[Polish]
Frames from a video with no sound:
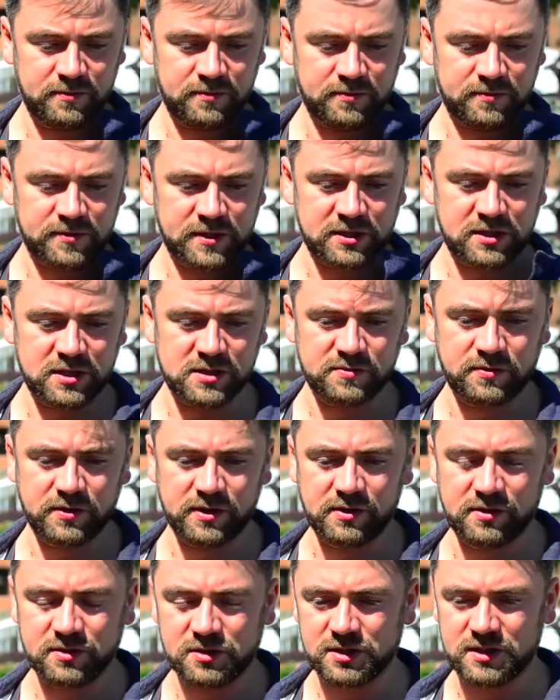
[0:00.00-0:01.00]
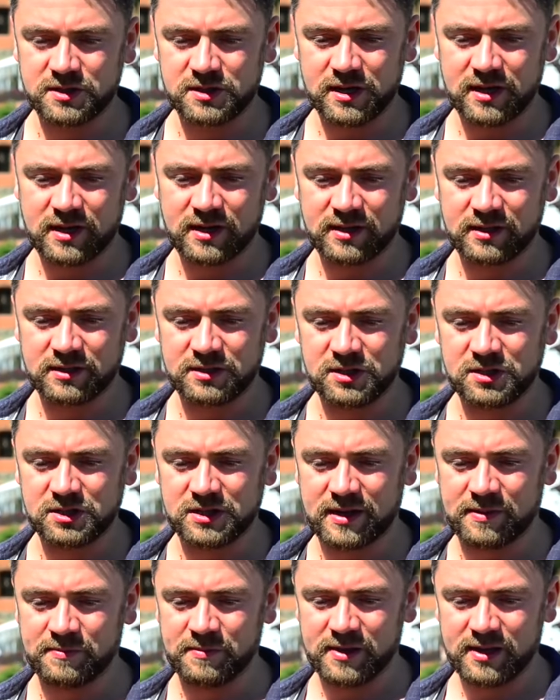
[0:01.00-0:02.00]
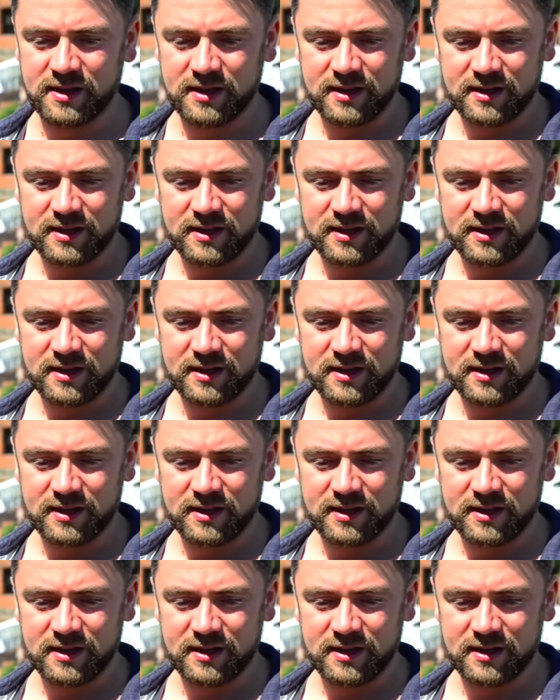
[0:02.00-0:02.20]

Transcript: w czasie swojego życia gdzieś tam